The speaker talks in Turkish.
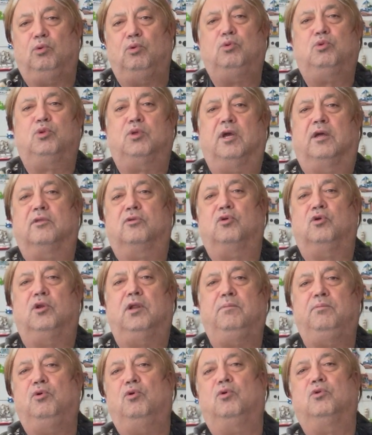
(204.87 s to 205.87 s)
3 saat
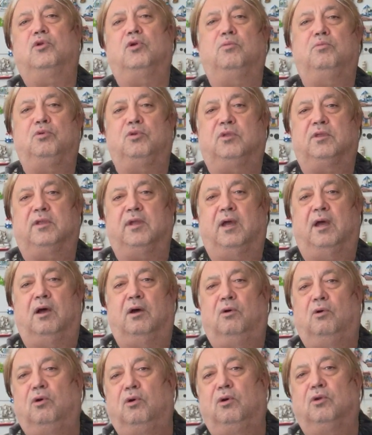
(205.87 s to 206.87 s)
sonra bir otobüs
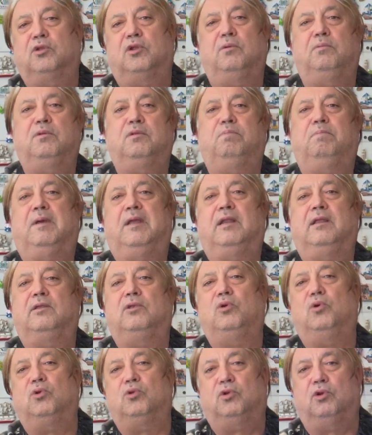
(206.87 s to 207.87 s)
daha. O otobüs
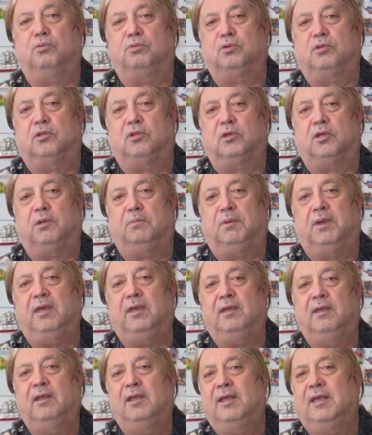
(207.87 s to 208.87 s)
belediye otobüsü gibi.